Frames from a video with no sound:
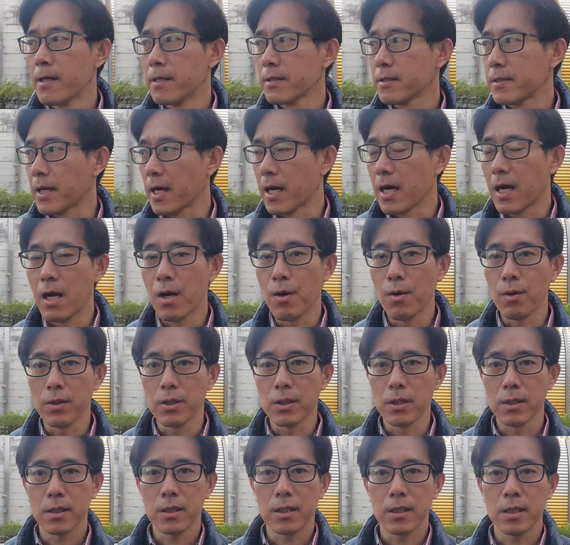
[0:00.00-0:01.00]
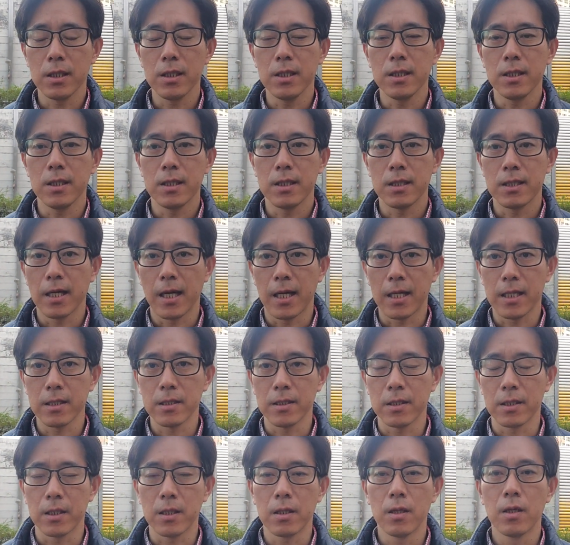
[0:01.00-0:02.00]
제가 하고 있는 이
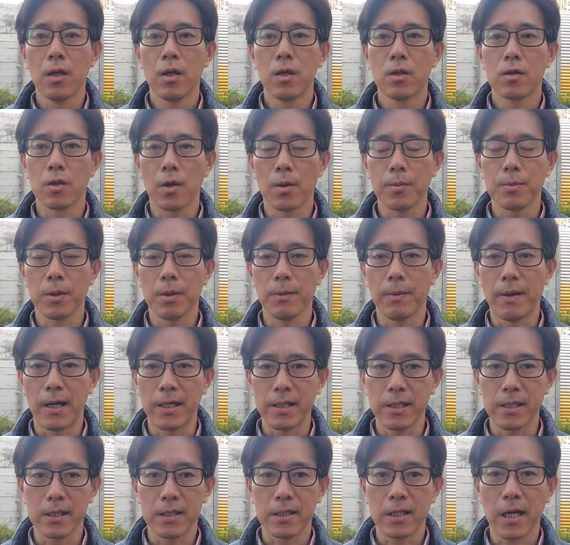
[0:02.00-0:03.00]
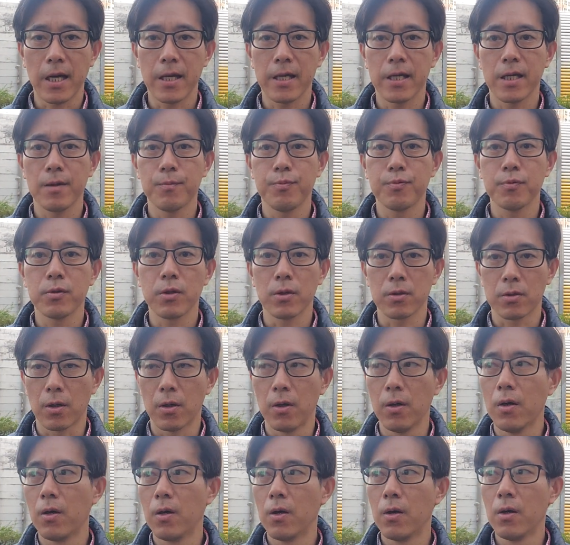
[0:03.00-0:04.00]
이야기들이 좀 더 많이 살이
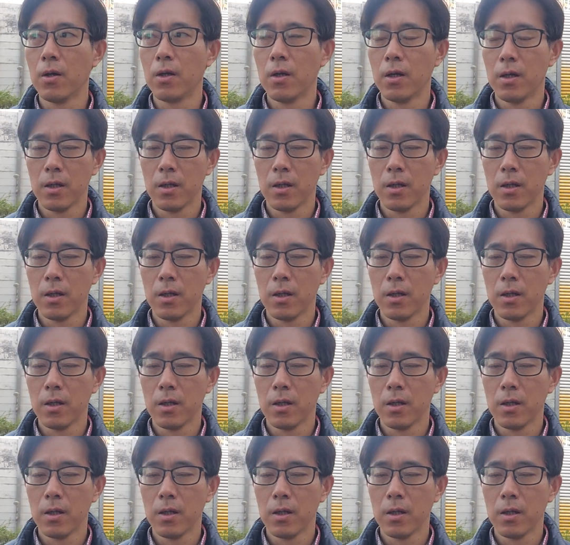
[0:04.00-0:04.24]
붙어서